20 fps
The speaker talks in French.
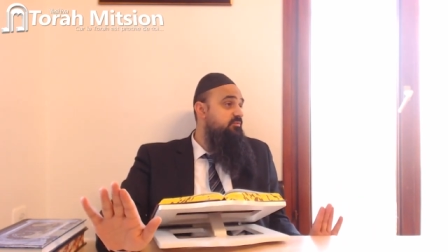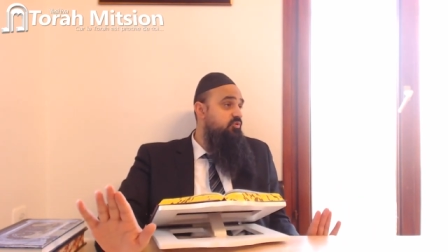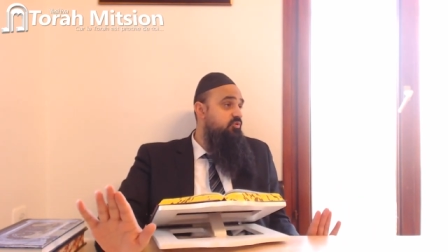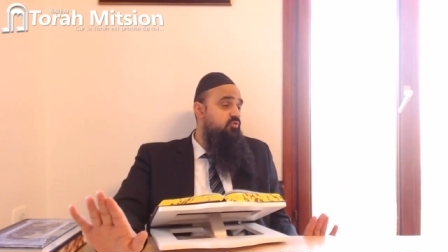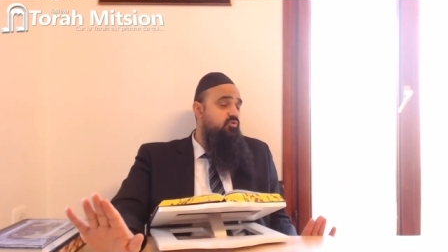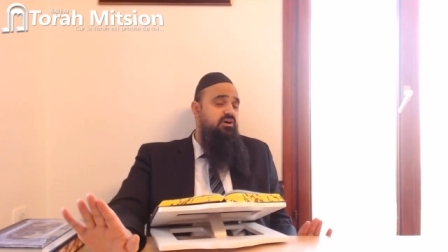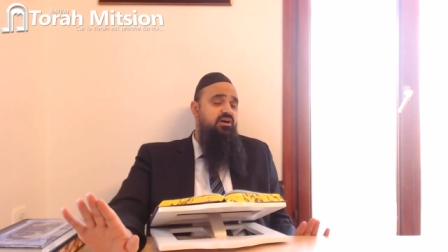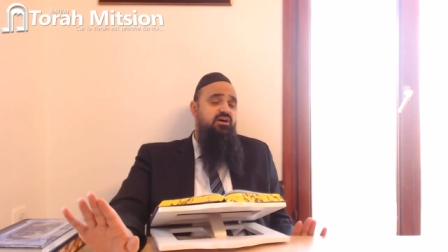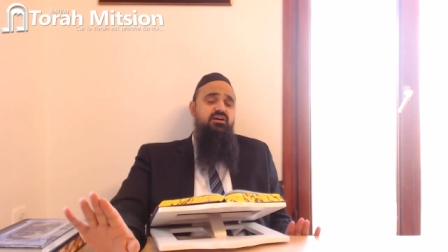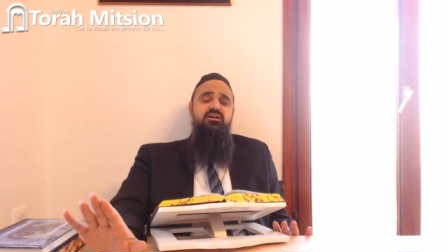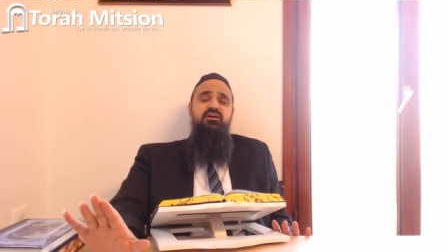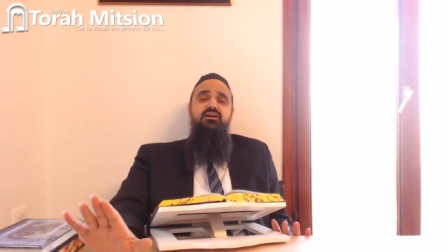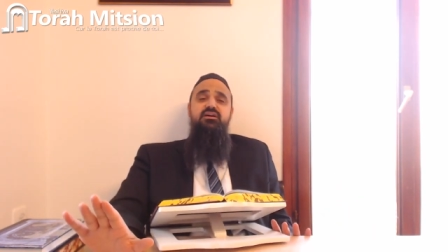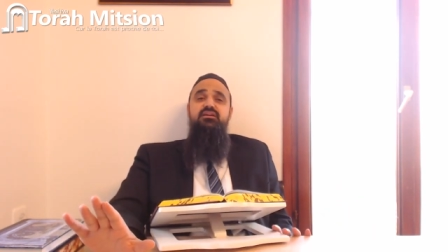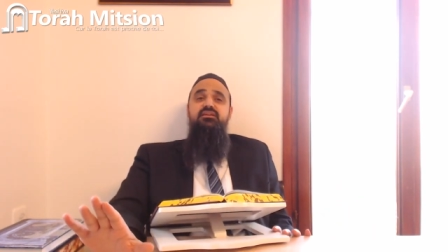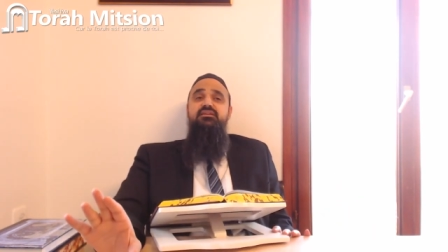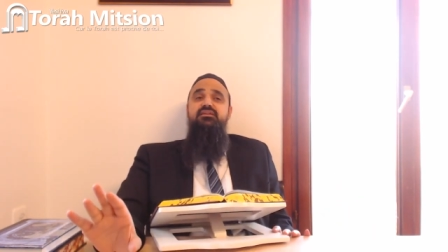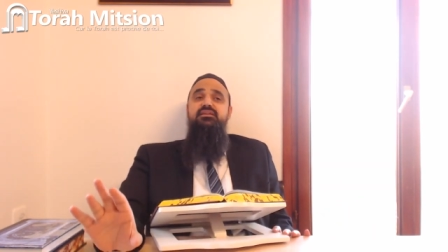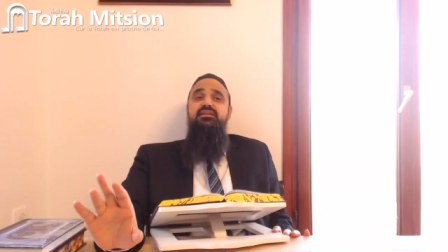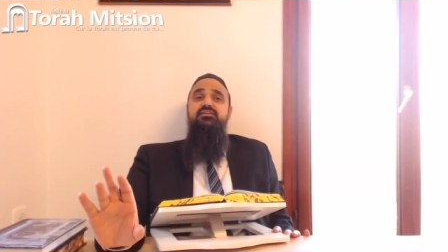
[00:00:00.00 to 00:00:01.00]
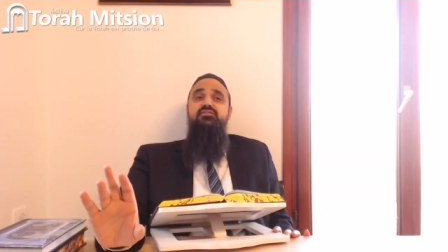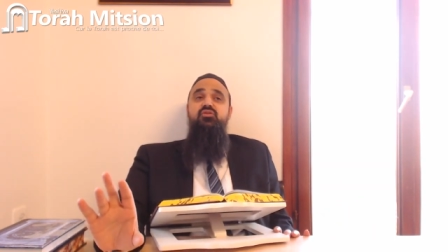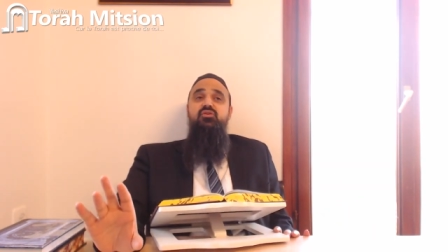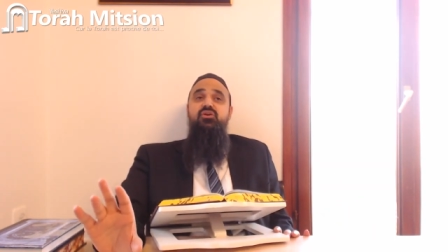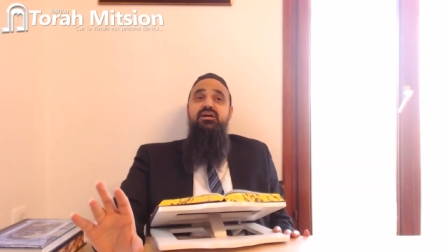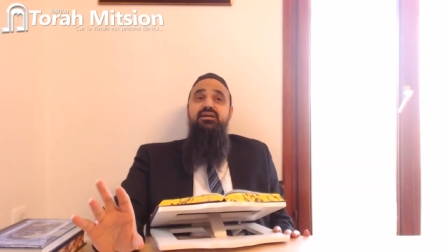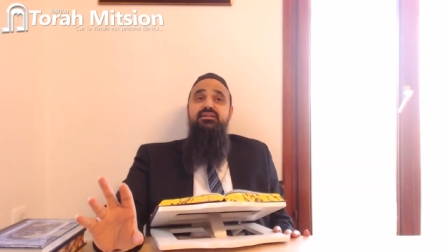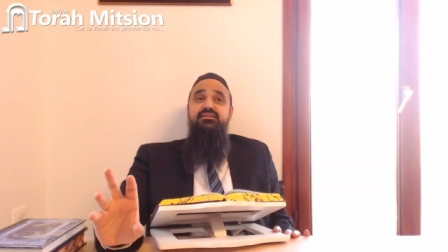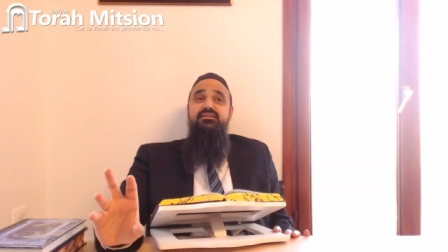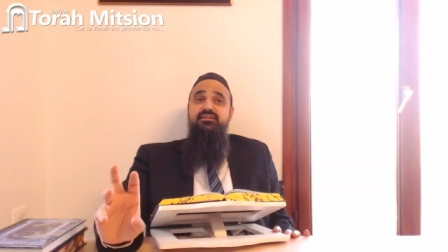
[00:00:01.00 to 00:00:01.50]
Pourquoi La
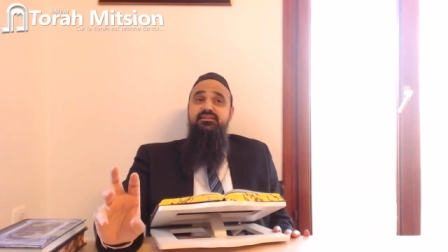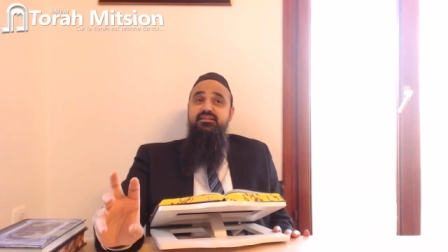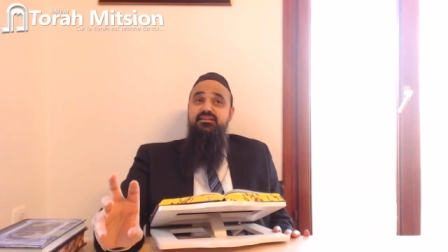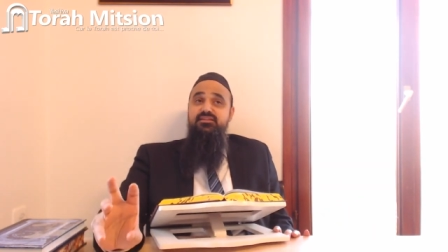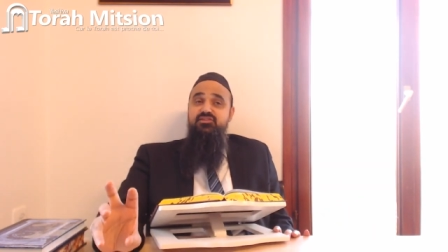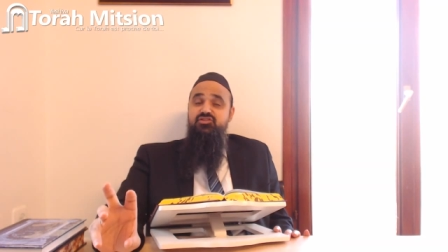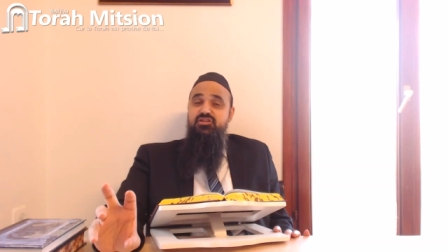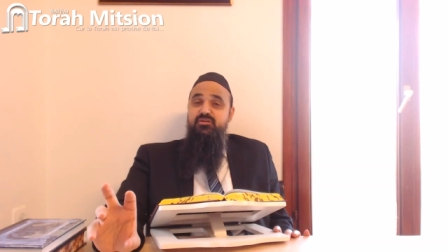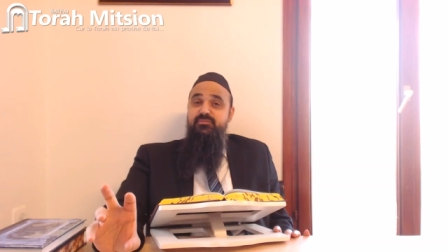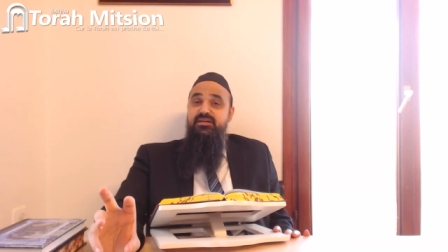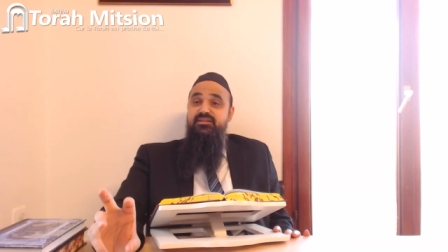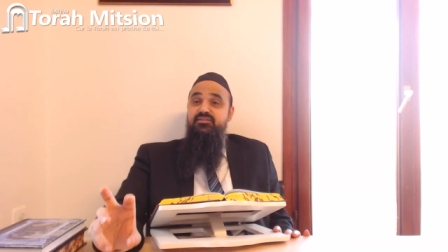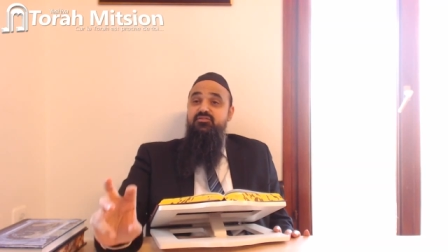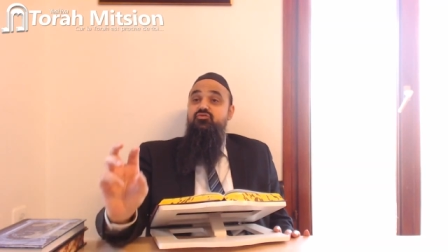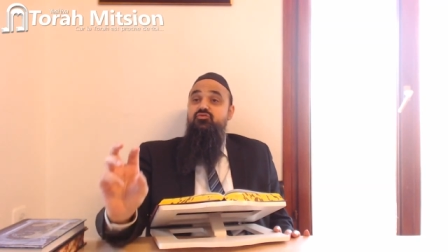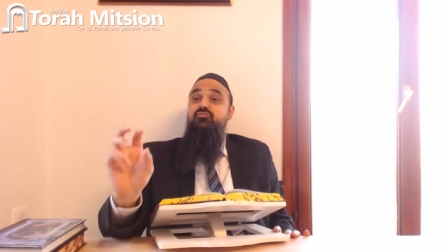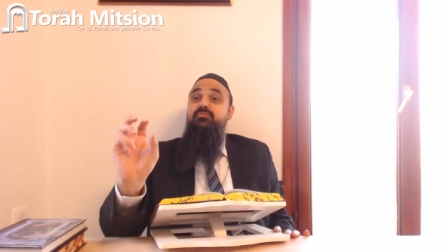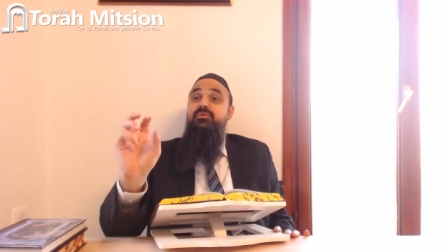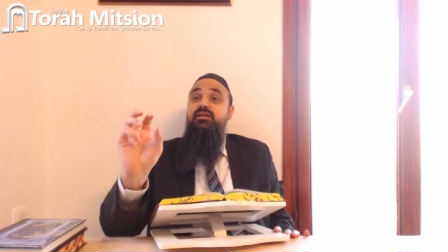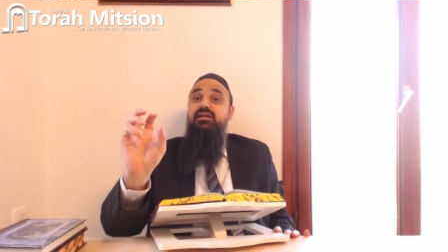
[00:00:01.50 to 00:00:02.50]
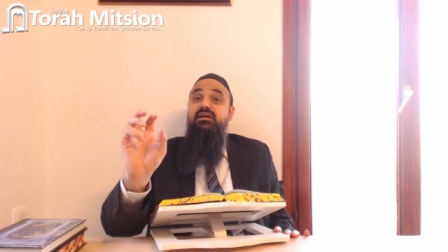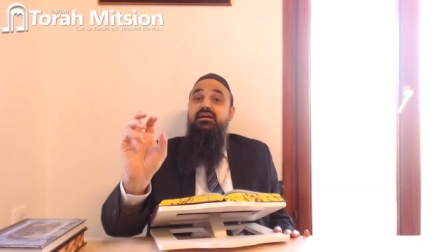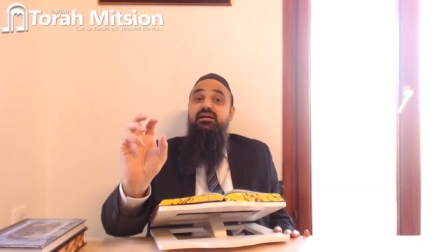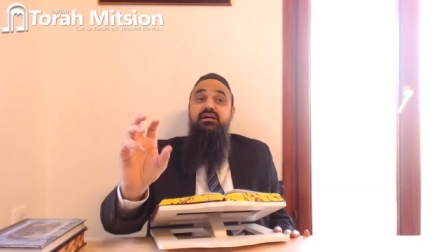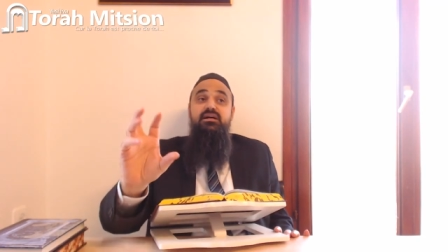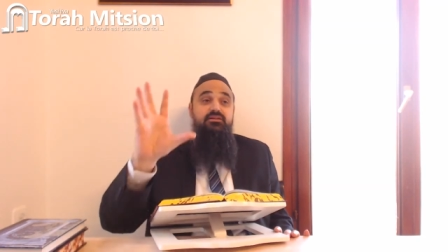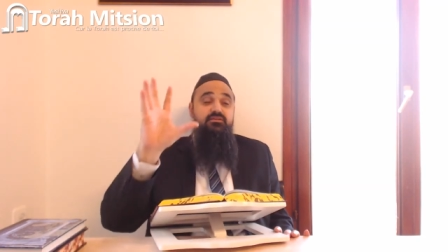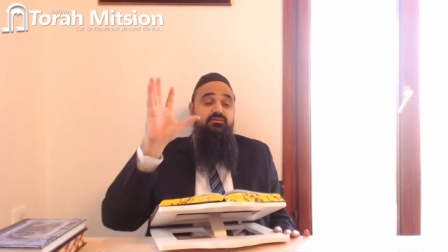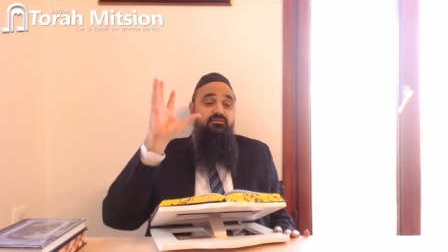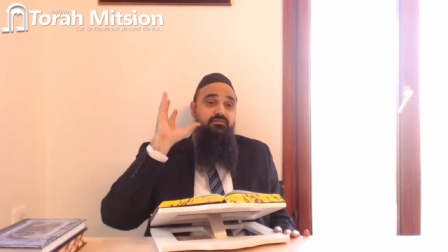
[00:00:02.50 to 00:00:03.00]
Torah est interdit Shabbat une
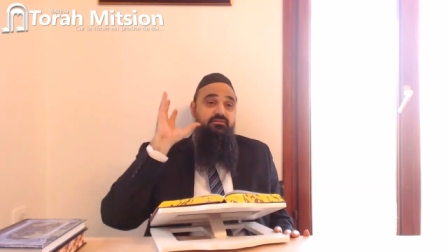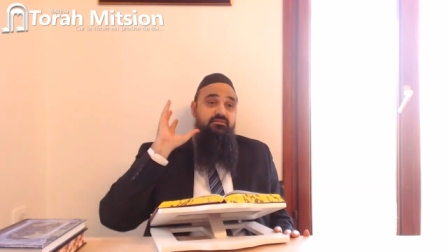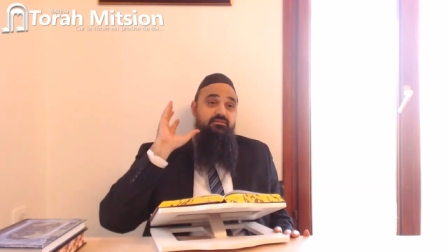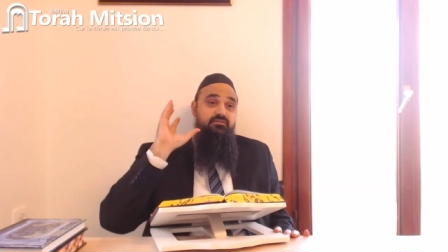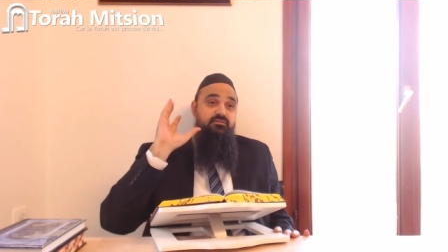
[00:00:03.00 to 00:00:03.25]
melacha.